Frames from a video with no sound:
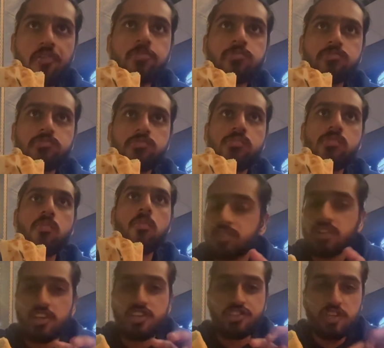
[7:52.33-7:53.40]
बने होते
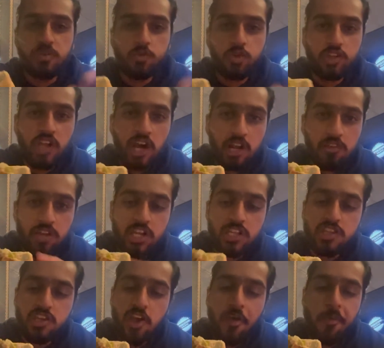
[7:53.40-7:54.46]
हैं इसने मुझे दाल वाला
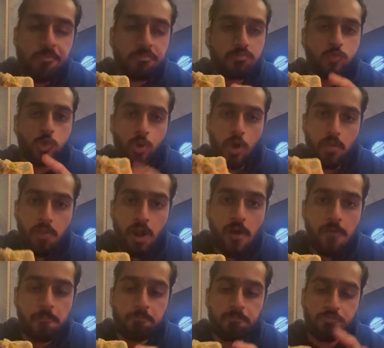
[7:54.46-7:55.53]
दिया शर्मा
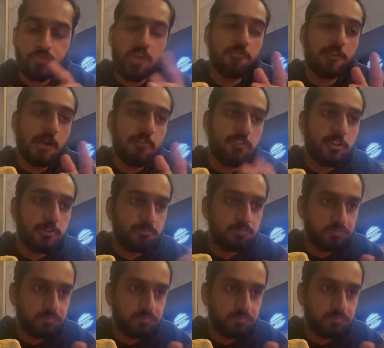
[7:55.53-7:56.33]
या फलाफल